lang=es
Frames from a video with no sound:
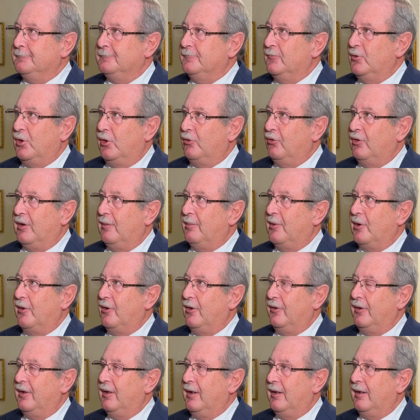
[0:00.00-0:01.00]
no sé por
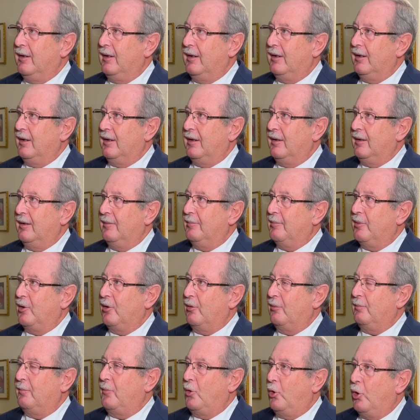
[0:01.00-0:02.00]
dónde,
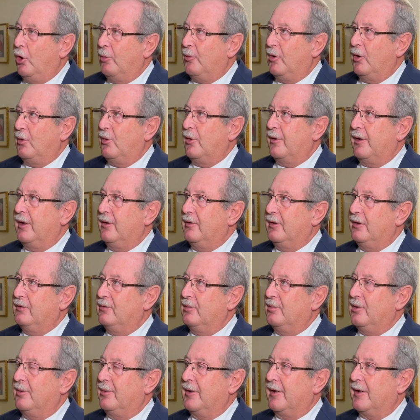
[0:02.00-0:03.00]
por cómo ha ocurrido
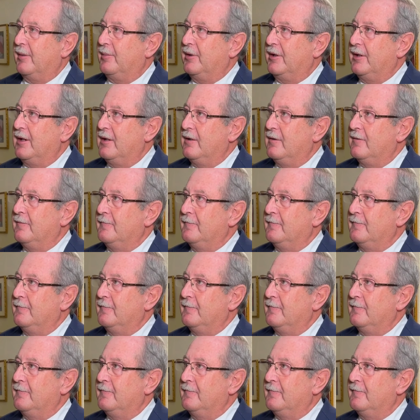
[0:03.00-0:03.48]
esto, vuelvo a repetir.